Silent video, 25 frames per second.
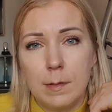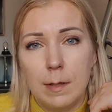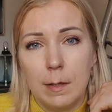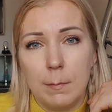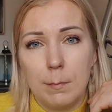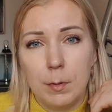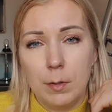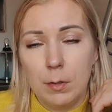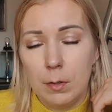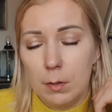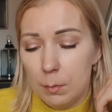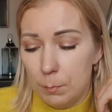jak
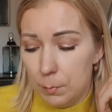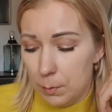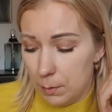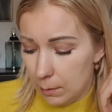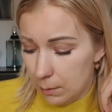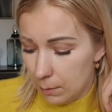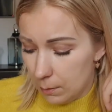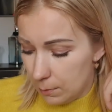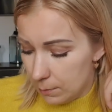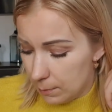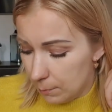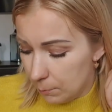będę robił
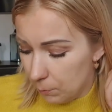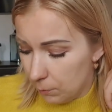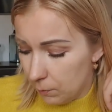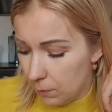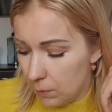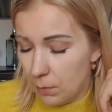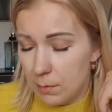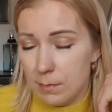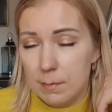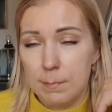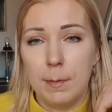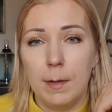jakieś
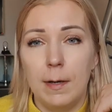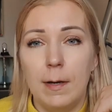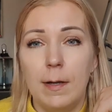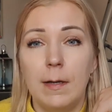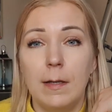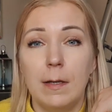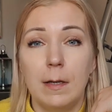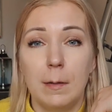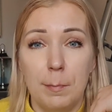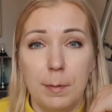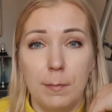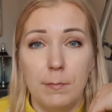zamówienie z
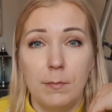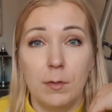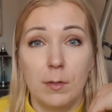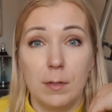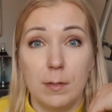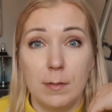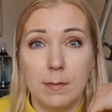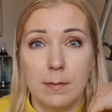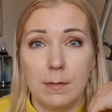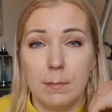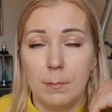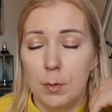balei, na pewno
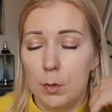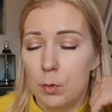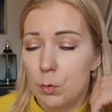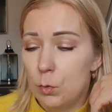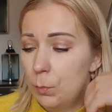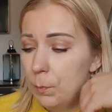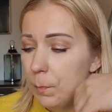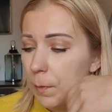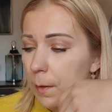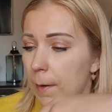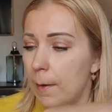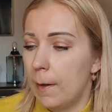też sobie
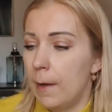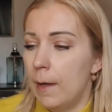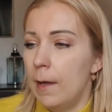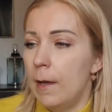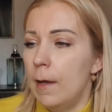kupię.